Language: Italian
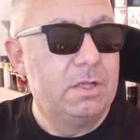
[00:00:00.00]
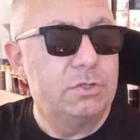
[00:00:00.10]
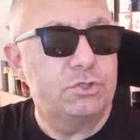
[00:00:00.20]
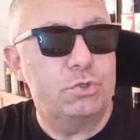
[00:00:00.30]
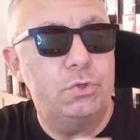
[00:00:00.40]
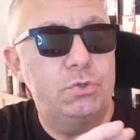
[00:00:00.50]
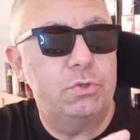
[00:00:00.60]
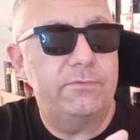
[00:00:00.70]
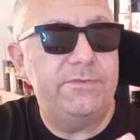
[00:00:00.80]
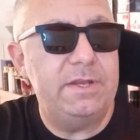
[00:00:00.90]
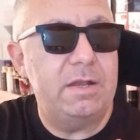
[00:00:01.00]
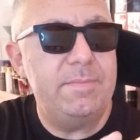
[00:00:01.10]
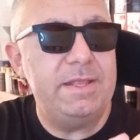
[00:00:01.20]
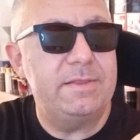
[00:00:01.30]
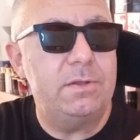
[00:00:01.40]
Sotto
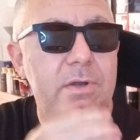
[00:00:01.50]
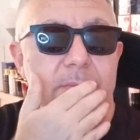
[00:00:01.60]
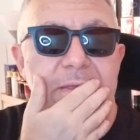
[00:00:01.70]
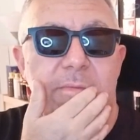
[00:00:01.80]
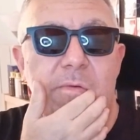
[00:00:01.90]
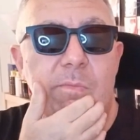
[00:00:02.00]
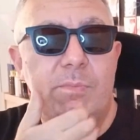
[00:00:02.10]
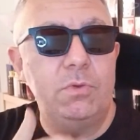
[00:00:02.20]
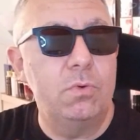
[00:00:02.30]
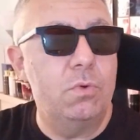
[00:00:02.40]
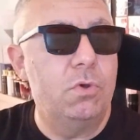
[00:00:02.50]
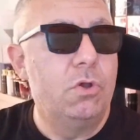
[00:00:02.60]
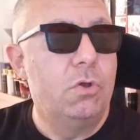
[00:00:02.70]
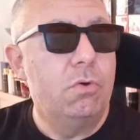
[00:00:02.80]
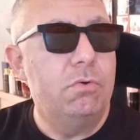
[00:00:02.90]
finalmente non abbiamo più
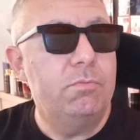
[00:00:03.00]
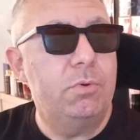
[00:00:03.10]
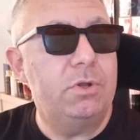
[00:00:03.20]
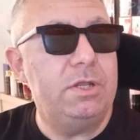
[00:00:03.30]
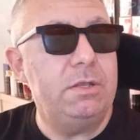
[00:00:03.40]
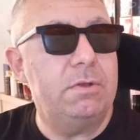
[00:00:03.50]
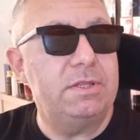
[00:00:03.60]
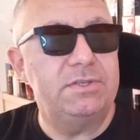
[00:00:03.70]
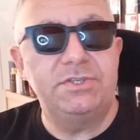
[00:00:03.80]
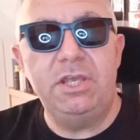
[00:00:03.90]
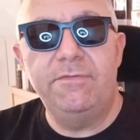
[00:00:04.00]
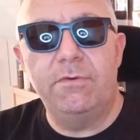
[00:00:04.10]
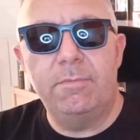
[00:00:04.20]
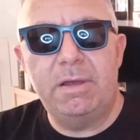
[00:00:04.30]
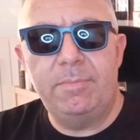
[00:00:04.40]
un bollino
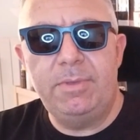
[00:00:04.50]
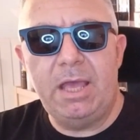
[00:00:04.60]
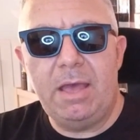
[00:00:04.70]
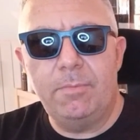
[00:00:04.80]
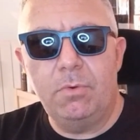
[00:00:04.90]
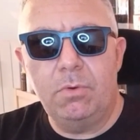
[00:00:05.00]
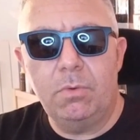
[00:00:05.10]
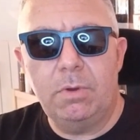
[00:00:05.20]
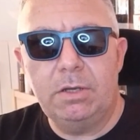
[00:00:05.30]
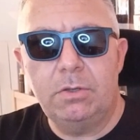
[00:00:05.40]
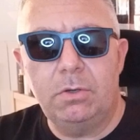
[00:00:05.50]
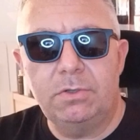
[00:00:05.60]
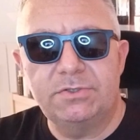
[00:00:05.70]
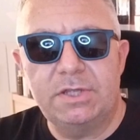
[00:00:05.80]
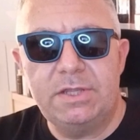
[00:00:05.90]
adesivo ma abbiamo
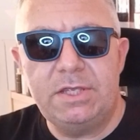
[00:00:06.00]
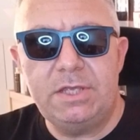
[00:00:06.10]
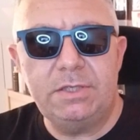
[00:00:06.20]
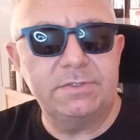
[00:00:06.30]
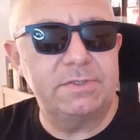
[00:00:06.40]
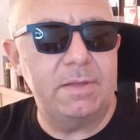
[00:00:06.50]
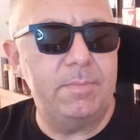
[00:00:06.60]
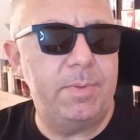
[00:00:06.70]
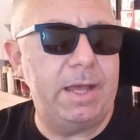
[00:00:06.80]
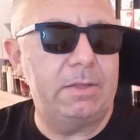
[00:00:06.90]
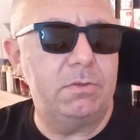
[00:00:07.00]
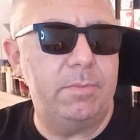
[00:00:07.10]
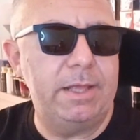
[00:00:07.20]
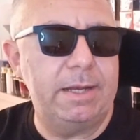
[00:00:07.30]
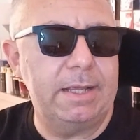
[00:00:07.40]
qualcosa di stampato,
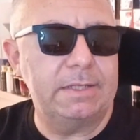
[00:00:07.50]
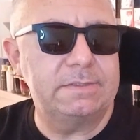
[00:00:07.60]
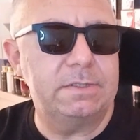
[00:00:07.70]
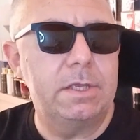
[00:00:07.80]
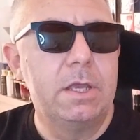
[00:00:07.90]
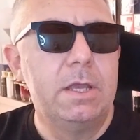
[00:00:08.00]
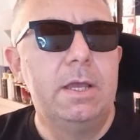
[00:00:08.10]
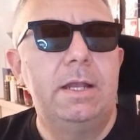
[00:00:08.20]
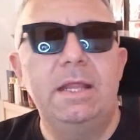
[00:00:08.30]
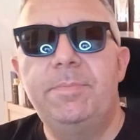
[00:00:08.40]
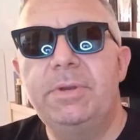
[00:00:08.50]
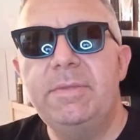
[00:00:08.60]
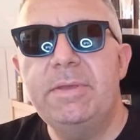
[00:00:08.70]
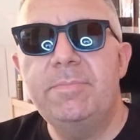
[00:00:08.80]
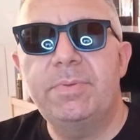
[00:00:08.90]
beh ragazzi, le
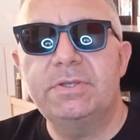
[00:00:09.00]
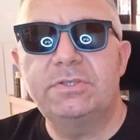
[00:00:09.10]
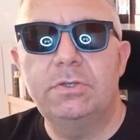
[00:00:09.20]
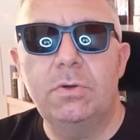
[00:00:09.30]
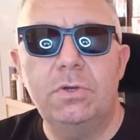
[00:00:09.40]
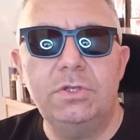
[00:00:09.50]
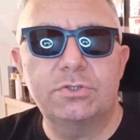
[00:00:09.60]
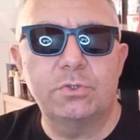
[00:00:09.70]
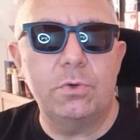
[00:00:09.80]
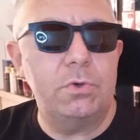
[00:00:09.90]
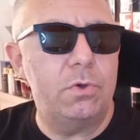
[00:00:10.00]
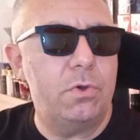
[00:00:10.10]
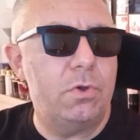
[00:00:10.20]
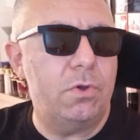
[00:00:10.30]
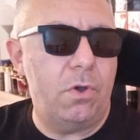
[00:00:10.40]
prime impressioni
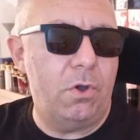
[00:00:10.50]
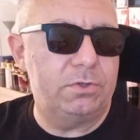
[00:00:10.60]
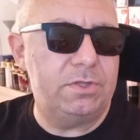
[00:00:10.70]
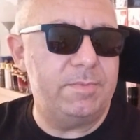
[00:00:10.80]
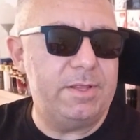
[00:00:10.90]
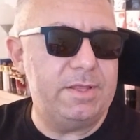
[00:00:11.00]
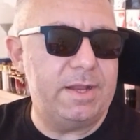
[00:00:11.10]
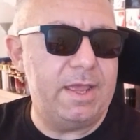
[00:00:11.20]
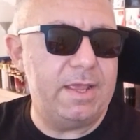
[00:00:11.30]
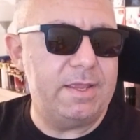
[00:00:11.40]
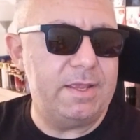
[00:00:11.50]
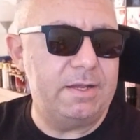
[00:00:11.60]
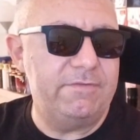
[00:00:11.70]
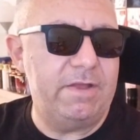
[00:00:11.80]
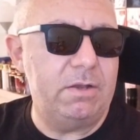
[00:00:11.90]
sono ottime direi, a
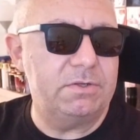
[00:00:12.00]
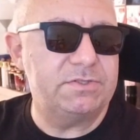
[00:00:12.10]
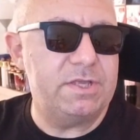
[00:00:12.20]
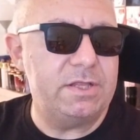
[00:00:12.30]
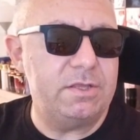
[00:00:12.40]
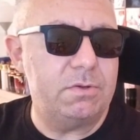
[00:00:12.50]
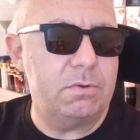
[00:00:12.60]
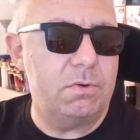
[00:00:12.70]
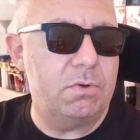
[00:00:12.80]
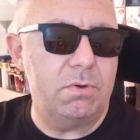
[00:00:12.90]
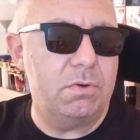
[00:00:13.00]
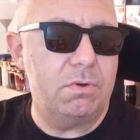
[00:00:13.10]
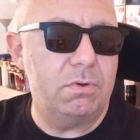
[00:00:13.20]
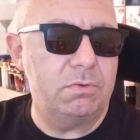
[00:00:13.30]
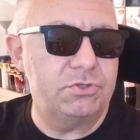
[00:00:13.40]
livello
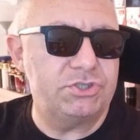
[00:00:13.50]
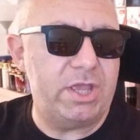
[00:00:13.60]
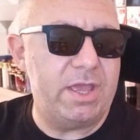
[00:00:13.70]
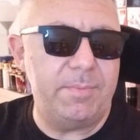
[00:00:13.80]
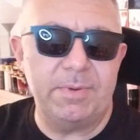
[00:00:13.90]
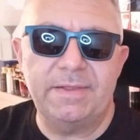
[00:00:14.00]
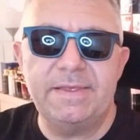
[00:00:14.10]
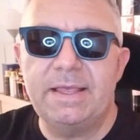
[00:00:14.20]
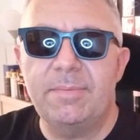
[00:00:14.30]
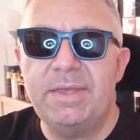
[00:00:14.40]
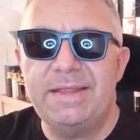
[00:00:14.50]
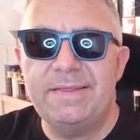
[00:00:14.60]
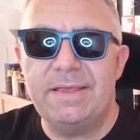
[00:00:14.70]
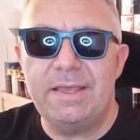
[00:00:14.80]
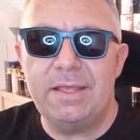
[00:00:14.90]
estetico non c'è
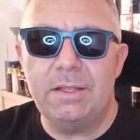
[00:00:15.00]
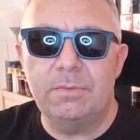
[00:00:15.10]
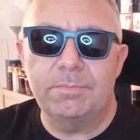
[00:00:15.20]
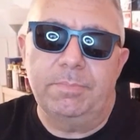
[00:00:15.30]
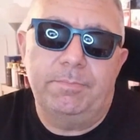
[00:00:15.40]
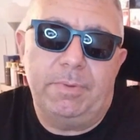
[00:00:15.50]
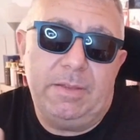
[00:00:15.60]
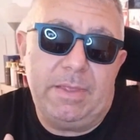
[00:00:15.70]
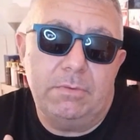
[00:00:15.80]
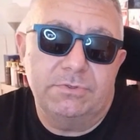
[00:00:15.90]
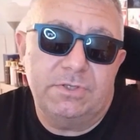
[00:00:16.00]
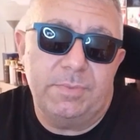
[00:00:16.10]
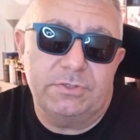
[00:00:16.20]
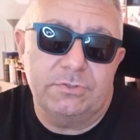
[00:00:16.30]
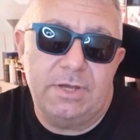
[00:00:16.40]
praticamente, per i miei gusti
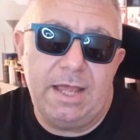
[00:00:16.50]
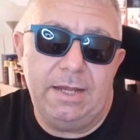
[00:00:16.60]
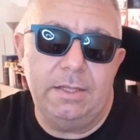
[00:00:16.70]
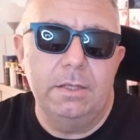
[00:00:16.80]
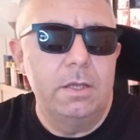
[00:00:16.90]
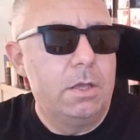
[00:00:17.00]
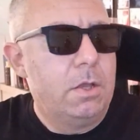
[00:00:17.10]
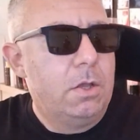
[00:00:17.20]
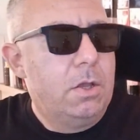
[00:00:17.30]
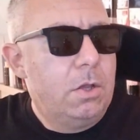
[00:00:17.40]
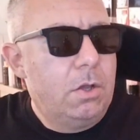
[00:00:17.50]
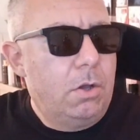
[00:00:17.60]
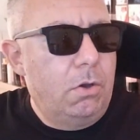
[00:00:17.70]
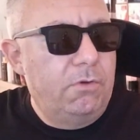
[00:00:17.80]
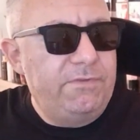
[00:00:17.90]
personali,
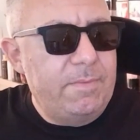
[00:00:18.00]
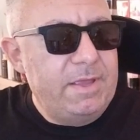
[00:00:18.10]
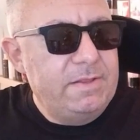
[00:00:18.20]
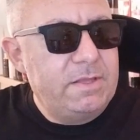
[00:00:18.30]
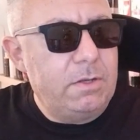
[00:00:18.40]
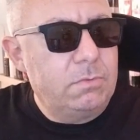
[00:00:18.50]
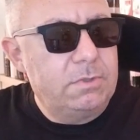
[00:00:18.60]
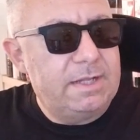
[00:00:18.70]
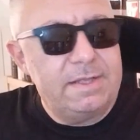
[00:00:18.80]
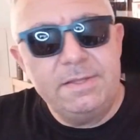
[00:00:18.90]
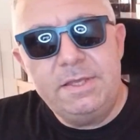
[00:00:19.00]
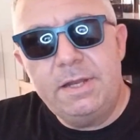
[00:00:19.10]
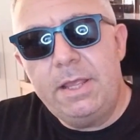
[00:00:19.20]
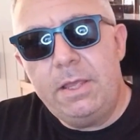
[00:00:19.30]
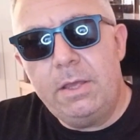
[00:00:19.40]
ovviamente nulla da
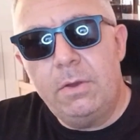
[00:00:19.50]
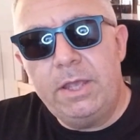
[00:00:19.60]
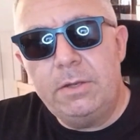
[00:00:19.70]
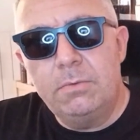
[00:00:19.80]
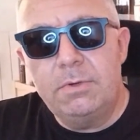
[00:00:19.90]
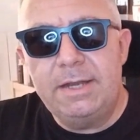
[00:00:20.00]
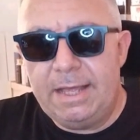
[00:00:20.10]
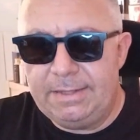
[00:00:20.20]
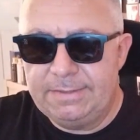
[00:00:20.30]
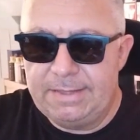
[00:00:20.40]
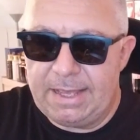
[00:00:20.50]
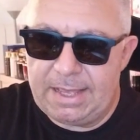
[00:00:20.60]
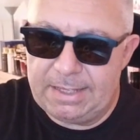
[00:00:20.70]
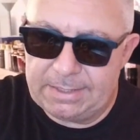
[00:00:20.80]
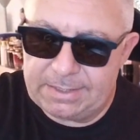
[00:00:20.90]
dire e nulla
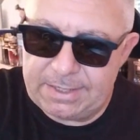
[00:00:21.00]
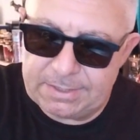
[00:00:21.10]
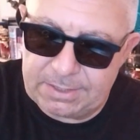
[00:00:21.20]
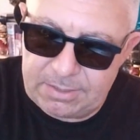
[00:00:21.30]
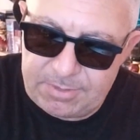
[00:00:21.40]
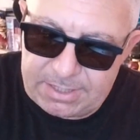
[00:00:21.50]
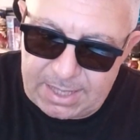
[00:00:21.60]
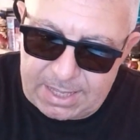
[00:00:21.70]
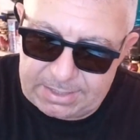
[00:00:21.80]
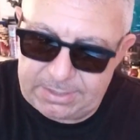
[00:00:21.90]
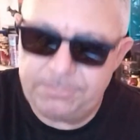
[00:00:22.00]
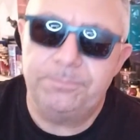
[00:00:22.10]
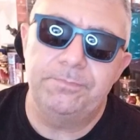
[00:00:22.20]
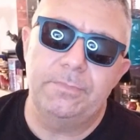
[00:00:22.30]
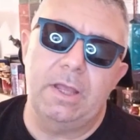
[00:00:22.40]
da recriminare.
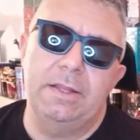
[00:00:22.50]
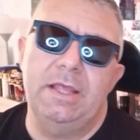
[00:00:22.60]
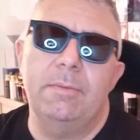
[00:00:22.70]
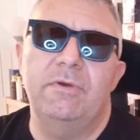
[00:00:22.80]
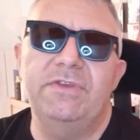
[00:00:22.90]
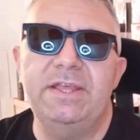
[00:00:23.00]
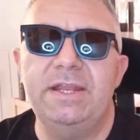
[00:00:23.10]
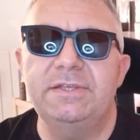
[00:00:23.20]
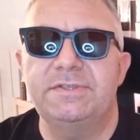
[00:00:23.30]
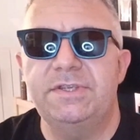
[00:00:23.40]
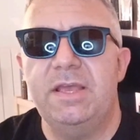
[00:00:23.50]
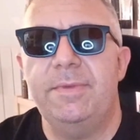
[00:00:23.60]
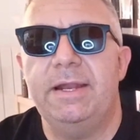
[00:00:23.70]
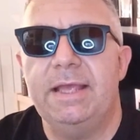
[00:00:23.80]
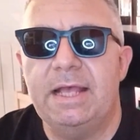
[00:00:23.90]
Andiamo a vedere
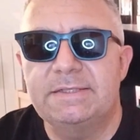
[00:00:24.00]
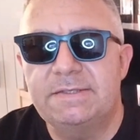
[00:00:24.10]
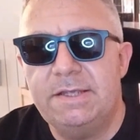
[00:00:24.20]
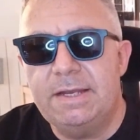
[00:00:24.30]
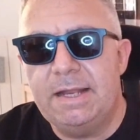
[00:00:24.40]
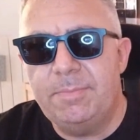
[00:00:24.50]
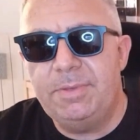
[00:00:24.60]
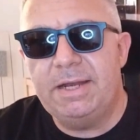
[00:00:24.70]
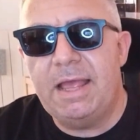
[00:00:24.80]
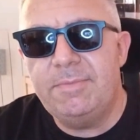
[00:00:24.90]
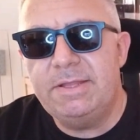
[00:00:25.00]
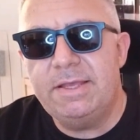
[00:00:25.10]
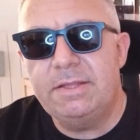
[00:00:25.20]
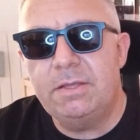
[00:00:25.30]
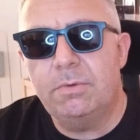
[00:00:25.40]
insieme ragazzi la
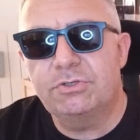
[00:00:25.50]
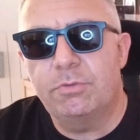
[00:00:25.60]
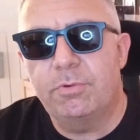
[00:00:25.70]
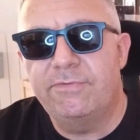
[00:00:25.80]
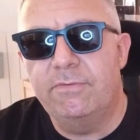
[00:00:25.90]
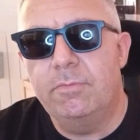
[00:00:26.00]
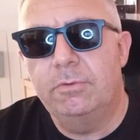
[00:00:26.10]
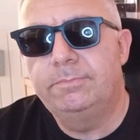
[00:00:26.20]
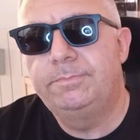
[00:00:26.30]
piramide di questo profumo.